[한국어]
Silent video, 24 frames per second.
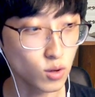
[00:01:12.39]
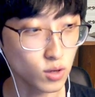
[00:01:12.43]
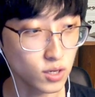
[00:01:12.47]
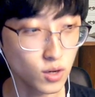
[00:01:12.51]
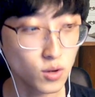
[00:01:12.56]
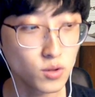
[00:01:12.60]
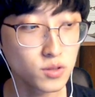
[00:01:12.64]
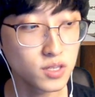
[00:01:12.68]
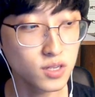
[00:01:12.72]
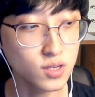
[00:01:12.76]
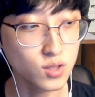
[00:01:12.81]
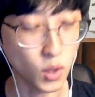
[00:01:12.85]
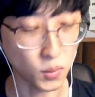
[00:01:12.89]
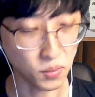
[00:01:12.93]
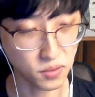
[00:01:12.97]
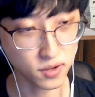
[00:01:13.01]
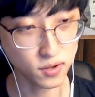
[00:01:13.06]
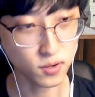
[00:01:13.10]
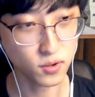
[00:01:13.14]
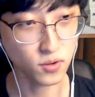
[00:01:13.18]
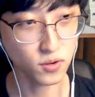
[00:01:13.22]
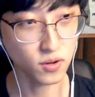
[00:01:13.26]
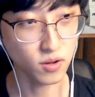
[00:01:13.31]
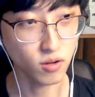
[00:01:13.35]
이런 일은
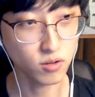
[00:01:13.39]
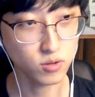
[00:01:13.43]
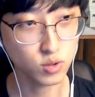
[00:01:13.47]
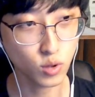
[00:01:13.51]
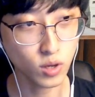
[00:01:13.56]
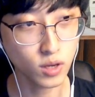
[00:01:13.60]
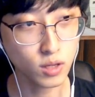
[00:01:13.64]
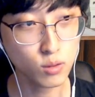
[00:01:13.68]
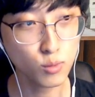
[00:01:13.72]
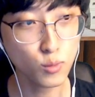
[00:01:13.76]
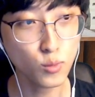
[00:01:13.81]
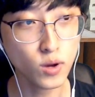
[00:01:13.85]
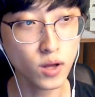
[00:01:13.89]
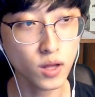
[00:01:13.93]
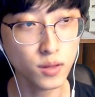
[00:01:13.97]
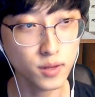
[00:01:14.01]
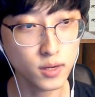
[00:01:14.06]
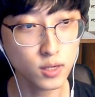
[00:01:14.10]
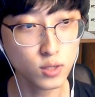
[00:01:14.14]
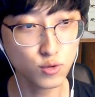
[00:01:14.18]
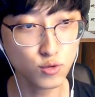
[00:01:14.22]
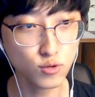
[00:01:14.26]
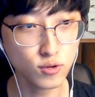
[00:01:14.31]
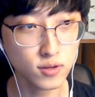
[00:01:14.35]
없을 거예요. 최소한
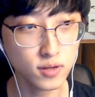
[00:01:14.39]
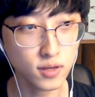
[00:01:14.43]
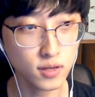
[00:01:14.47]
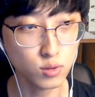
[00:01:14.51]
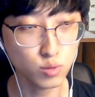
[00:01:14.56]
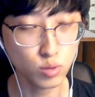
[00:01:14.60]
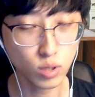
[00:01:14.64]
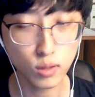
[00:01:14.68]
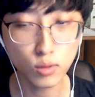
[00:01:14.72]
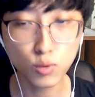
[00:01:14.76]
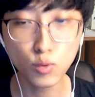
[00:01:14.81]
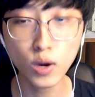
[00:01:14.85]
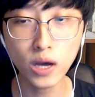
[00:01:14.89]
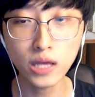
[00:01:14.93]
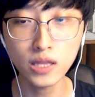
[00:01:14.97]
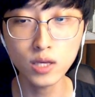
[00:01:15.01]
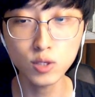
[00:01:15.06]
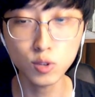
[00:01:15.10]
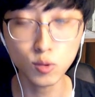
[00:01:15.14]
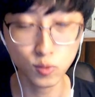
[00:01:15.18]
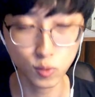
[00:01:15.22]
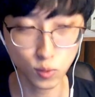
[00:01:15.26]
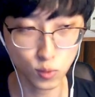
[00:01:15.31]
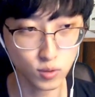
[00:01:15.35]
일주일에 최소 하나
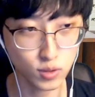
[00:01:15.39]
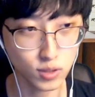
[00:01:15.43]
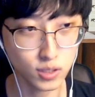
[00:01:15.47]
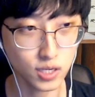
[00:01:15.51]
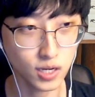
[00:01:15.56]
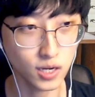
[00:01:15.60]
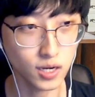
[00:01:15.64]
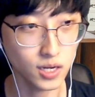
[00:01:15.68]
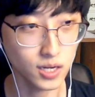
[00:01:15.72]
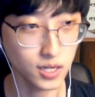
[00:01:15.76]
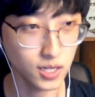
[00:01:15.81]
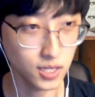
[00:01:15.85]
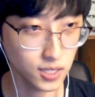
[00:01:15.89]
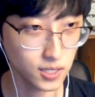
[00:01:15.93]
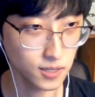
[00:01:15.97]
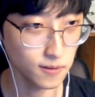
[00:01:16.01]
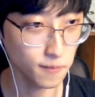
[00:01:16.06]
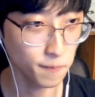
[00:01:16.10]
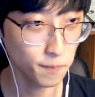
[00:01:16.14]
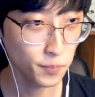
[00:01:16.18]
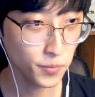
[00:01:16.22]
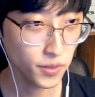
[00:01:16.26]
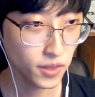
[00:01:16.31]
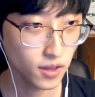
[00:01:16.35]
정도는 제가
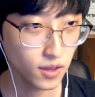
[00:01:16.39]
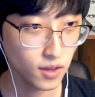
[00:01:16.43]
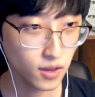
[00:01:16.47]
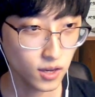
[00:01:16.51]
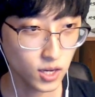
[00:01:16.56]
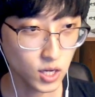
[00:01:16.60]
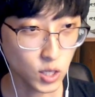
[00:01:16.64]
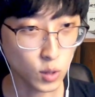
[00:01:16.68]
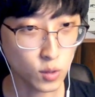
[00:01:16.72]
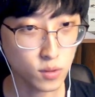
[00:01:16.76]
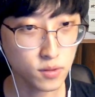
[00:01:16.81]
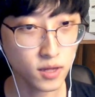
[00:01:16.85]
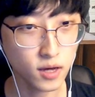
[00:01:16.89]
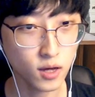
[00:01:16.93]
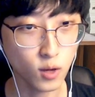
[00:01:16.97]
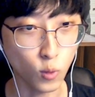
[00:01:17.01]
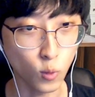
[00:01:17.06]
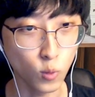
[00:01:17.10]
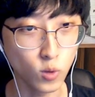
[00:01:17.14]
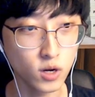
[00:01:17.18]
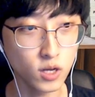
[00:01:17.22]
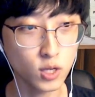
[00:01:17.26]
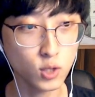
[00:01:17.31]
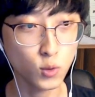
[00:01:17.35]
영상을
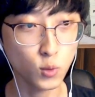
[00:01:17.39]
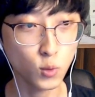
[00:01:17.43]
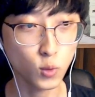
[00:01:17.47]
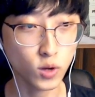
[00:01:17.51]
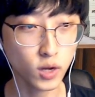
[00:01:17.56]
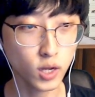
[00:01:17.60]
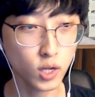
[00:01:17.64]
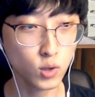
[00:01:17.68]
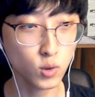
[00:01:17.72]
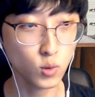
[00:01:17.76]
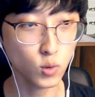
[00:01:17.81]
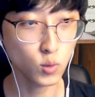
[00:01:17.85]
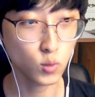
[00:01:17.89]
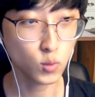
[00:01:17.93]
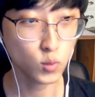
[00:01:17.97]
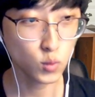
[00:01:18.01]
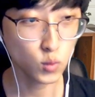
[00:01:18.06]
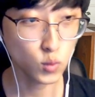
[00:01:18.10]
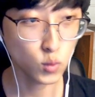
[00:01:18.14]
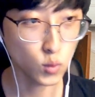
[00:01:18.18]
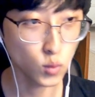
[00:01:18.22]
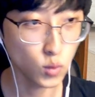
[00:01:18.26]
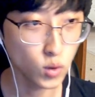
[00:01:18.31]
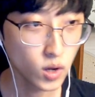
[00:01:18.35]
올리도록 할
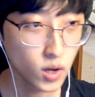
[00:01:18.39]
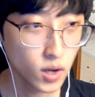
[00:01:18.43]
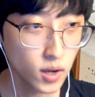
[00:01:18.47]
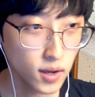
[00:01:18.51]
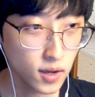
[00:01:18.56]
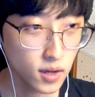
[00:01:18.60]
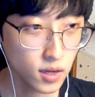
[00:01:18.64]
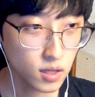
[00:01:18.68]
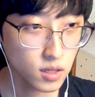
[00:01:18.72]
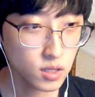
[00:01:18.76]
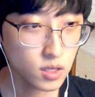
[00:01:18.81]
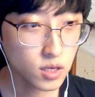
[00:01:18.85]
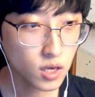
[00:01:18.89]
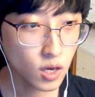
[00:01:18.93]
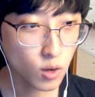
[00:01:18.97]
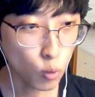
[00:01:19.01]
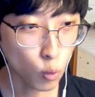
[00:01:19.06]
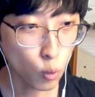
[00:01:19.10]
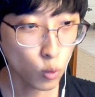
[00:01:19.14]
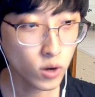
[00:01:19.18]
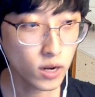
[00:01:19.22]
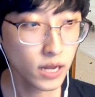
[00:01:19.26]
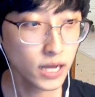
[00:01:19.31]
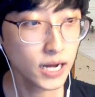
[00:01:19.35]
거고, 이게
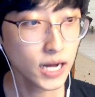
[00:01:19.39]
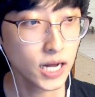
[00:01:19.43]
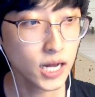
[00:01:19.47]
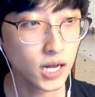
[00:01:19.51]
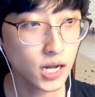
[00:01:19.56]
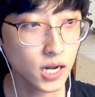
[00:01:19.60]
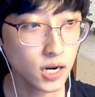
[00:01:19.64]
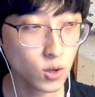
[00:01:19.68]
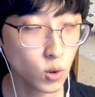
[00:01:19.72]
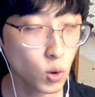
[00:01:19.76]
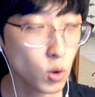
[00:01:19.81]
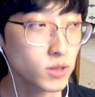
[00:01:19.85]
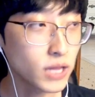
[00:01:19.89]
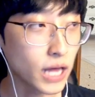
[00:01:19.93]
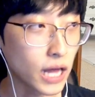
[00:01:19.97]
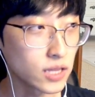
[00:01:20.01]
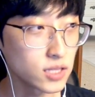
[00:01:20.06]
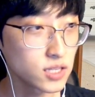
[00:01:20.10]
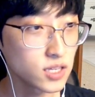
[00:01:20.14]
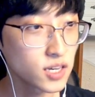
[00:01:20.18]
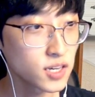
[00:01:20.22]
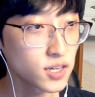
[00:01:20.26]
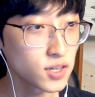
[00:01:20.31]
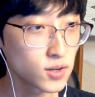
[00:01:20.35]
오래 갈 건
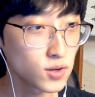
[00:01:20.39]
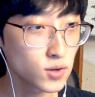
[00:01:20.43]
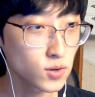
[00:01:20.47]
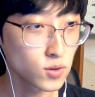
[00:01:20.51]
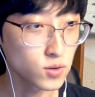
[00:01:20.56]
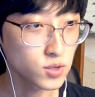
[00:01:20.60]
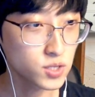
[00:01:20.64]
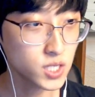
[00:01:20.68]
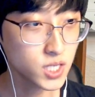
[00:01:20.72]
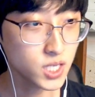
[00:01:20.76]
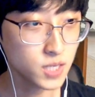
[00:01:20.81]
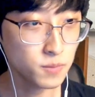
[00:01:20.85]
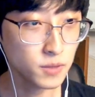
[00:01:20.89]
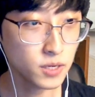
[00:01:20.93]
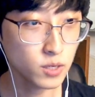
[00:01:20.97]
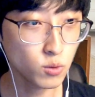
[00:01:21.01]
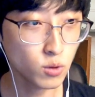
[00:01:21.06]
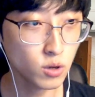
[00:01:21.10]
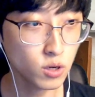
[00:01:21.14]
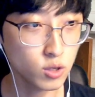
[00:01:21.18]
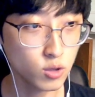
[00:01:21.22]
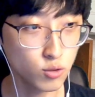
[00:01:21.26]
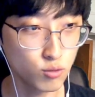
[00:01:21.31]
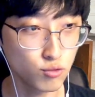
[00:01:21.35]
아니에요.
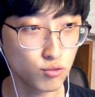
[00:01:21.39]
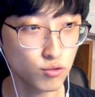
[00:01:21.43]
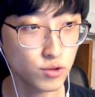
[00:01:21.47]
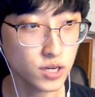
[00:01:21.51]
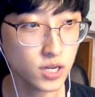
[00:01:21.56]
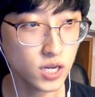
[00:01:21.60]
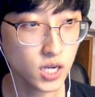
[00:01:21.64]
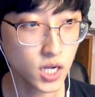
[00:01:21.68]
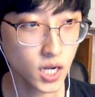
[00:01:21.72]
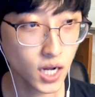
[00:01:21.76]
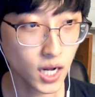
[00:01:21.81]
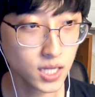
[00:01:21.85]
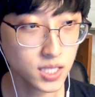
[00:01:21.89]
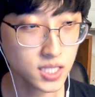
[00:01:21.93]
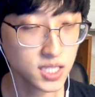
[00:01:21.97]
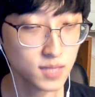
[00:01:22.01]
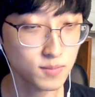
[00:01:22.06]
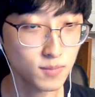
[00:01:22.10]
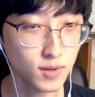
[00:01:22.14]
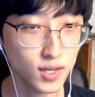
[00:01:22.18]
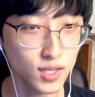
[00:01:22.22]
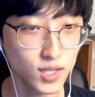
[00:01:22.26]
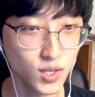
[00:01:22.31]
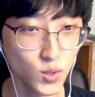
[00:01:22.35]
11월
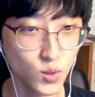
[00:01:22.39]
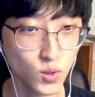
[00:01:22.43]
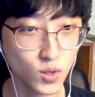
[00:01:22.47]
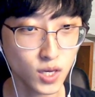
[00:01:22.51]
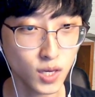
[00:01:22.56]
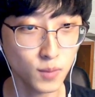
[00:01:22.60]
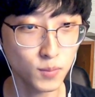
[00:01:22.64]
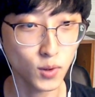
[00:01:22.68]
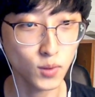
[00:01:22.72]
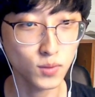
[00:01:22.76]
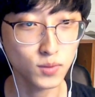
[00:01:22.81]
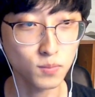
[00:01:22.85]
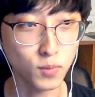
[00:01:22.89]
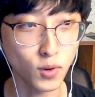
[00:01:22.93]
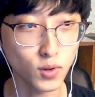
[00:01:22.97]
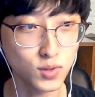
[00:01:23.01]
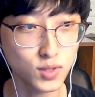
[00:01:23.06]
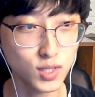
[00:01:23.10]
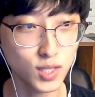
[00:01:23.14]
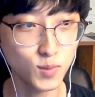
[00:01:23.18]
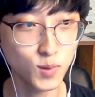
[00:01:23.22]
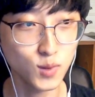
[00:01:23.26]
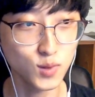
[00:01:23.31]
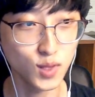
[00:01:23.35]
6일까지만 이렇게 버,
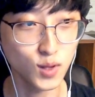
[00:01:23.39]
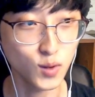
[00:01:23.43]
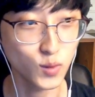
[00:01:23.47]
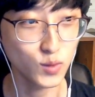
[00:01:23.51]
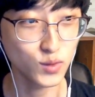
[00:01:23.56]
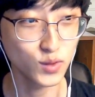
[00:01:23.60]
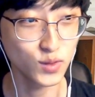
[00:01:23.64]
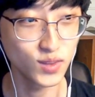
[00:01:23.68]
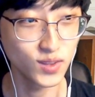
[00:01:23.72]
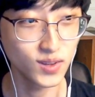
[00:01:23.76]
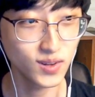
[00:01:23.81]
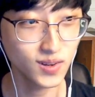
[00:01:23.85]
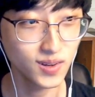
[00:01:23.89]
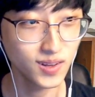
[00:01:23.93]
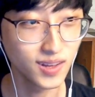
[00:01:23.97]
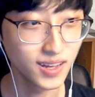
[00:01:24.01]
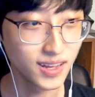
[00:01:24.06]
티면 되거든요.